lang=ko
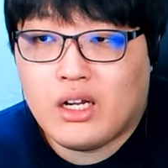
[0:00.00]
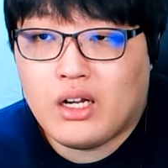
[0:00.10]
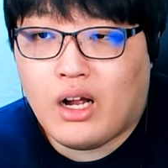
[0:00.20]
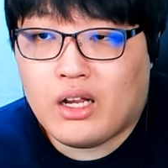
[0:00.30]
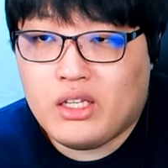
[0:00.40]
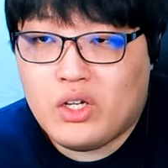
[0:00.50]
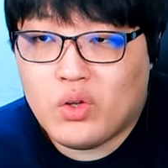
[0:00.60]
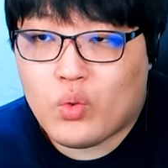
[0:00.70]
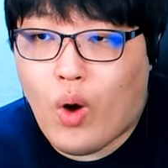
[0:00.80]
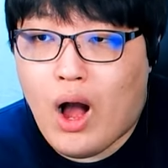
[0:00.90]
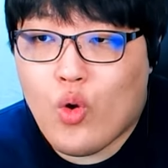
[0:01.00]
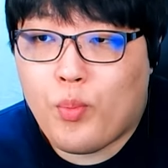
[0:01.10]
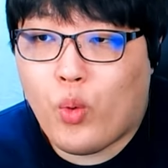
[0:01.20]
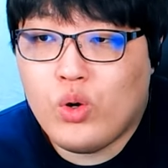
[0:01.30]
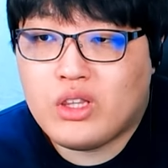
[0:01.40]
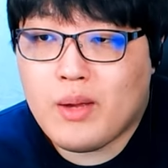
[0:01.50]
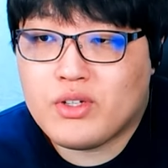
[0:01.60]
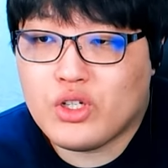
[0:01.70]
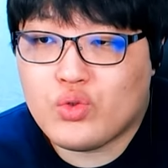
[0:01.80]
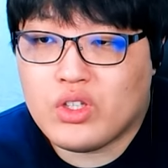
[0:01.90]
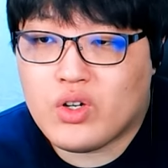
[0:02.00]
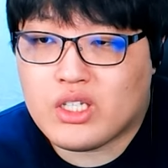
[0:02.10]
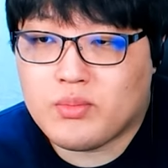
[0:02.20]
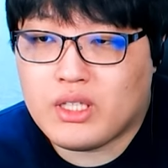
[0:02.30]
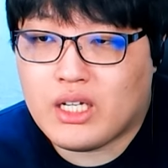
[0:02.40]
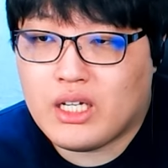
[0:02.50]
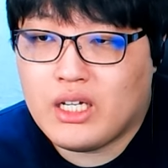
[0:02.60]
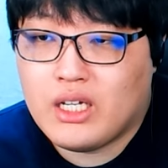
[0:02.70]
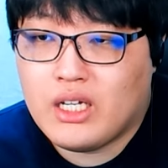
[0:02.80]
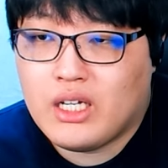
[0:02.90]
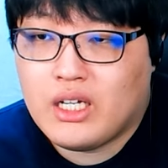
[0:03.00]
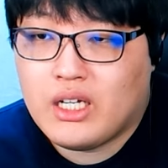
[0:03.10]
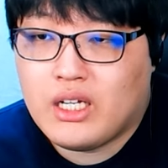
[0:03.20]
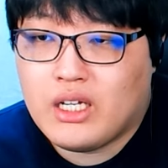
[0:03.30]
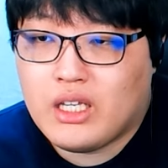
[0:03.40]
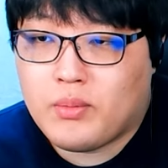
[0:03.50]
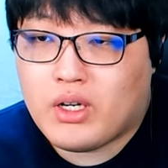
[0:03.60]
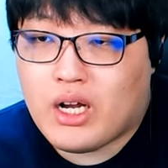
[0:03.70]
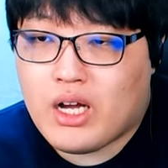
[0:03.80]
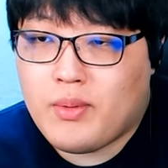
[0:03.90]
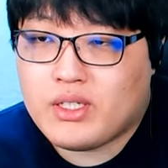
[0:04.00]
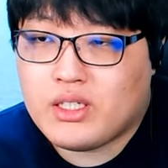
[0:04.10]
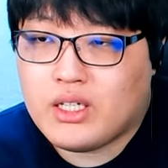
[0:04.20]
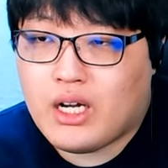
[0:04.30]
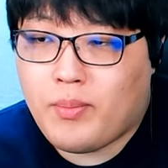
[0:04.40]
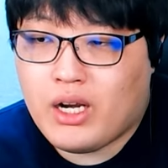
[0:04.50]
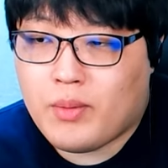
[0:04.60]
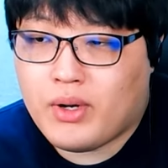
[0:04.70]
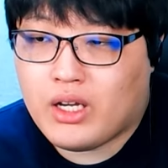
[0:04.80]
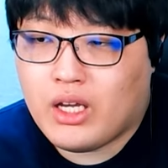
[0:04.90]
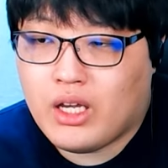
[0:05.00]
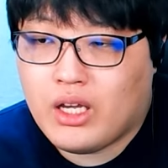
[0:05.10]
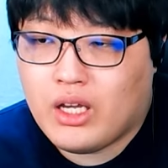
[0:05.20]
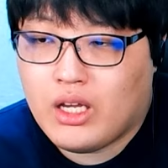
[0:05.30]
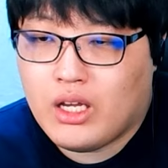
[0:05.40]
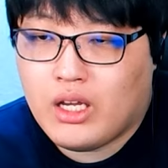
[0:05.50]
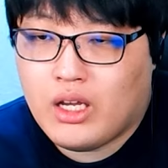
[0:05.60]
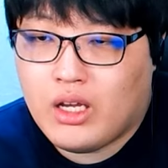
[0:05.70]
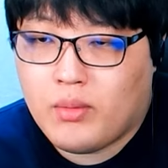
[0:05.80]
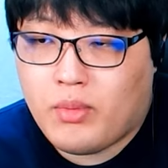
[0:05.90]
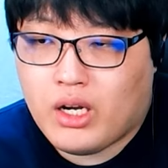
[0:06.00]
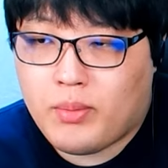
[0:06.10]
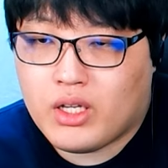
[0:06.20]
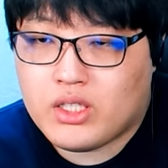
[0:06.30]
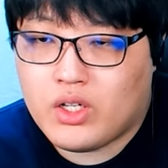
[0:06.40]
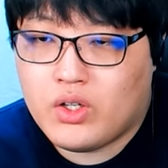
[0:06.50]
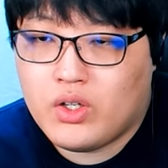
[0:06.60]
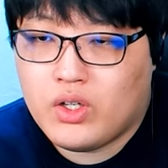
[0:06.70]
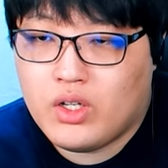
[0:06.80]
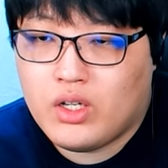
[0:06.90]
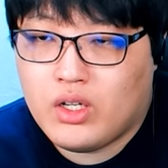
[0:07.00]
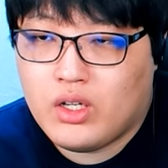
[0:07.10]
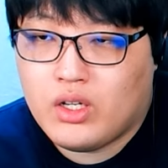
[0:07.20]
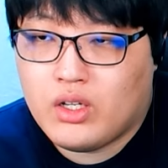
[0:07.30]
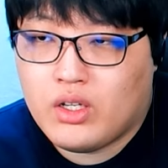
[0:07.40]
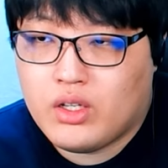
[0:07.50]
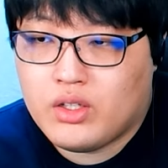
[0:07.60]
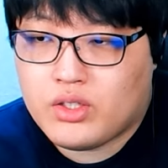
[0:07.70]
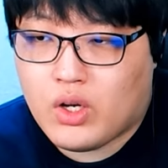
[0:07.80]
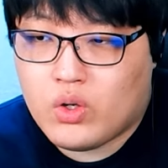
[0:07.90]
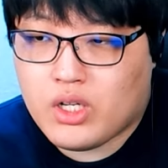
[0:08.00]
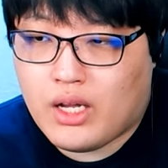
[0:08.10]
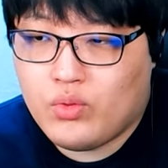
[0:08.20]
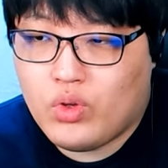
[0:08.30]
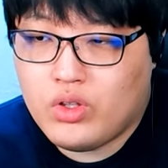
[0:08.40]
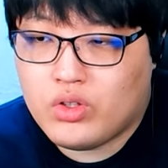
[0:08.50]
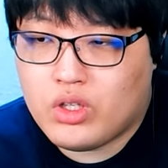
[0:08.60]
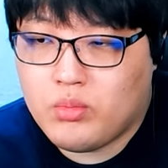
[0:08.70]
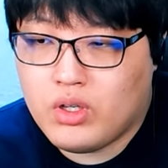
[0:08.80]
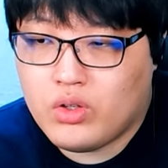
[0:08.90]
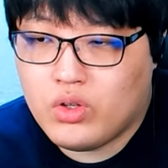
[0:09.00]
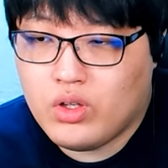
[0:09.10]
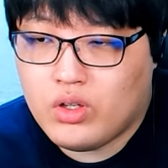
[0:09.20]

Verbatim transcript: 아니 이거는 광고 볼 때만 쓸 수 있는 것 같습니다 이번에 아까 해봤으니까 빠르게 빠르게 빠르게 빠르게 제거 제거가 잘 안 되는 느낌이야 이거에?